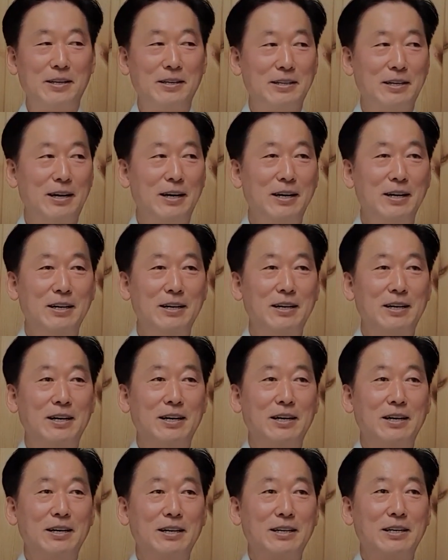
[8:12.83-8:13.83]
자,
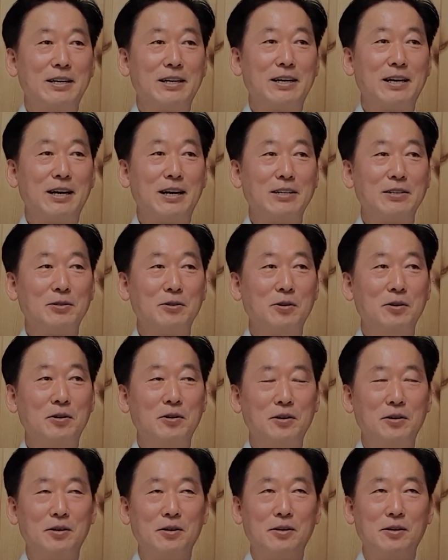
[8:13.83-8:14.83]
이렇게
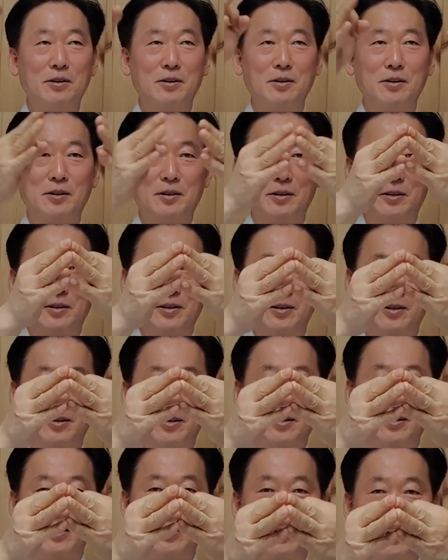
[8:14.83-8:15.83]
해가지고,
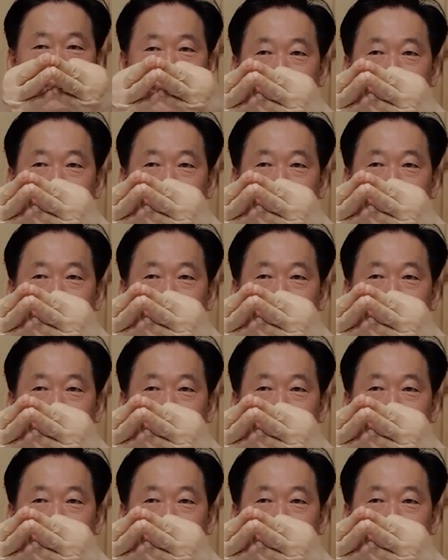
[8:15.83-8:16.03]
이렇게